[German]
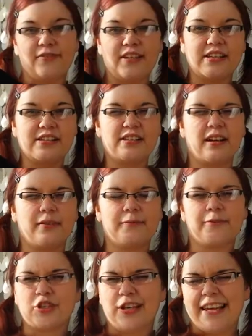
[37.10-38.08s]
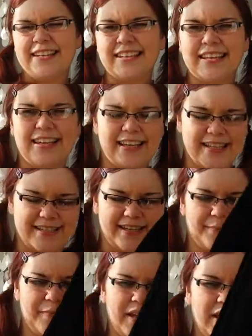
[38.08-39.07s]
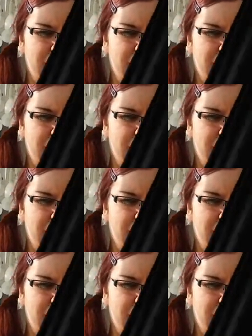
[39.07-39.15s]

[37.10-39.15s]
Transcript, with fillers: viel ähm, Verschleiß an Leggings habe.